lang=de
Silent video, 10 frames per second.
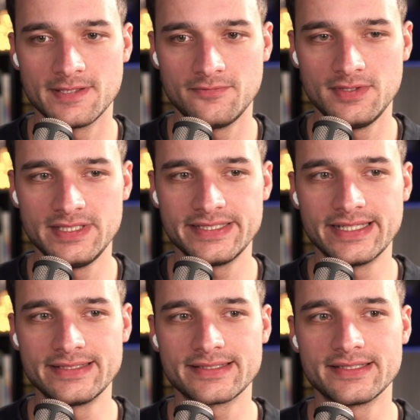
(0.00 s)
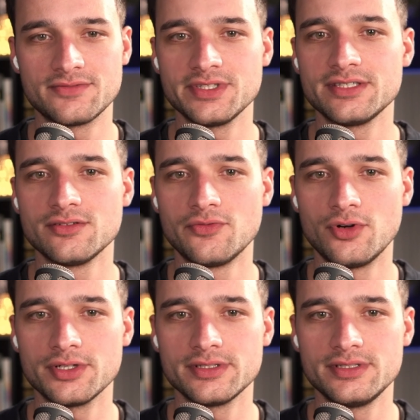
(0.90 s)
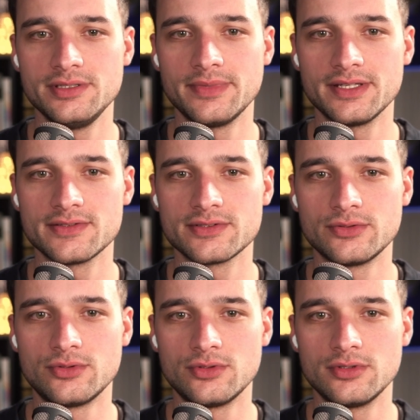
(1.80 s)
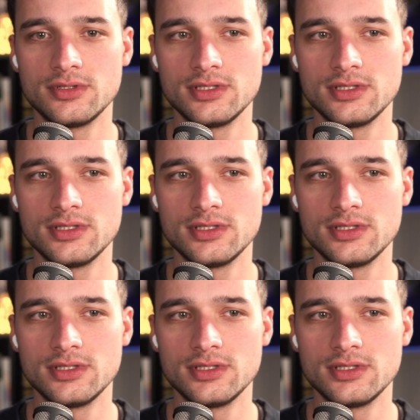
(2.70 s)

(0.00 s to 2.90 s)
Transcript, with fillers: Finde ich ganz, ganz wichtige Worte, die man so